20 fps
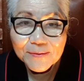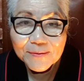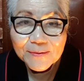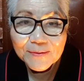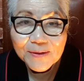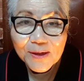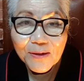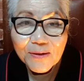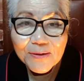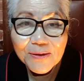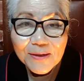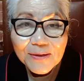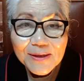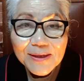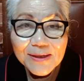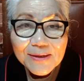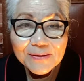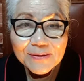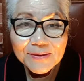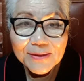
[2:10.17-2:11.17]
성경을
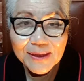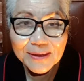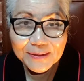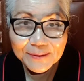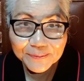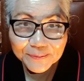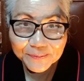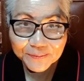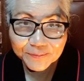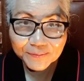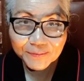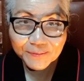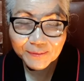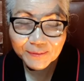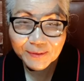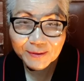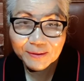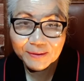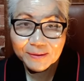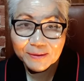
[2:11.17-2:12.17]
읽는 데는
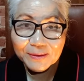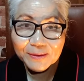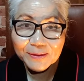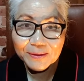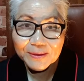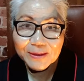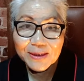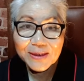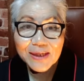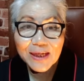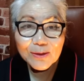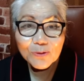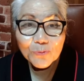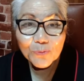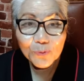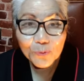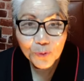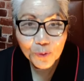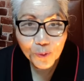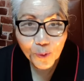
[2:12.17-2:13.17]
어, 인간의
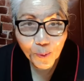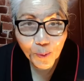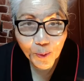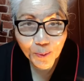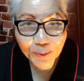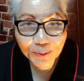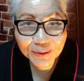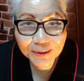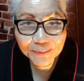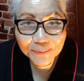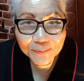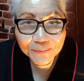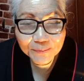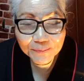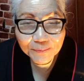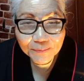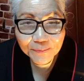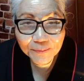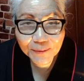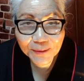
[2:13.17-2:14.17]
눈으로 보면
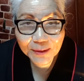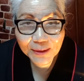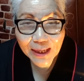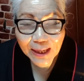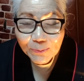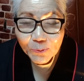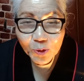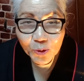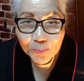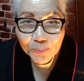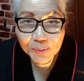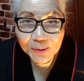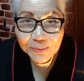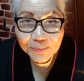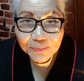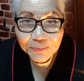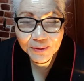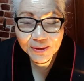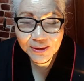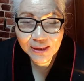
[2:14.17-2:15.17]

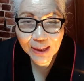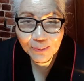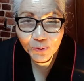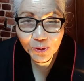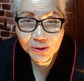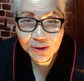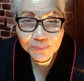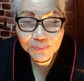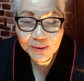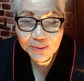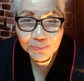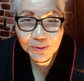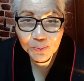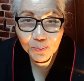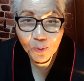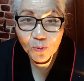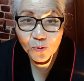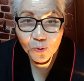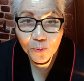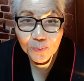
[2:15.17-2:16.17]
감춰진 비밀을
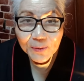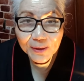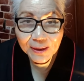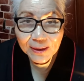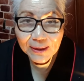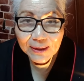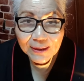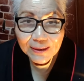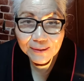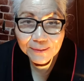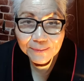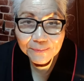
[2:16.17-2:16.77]
볼 수 없다.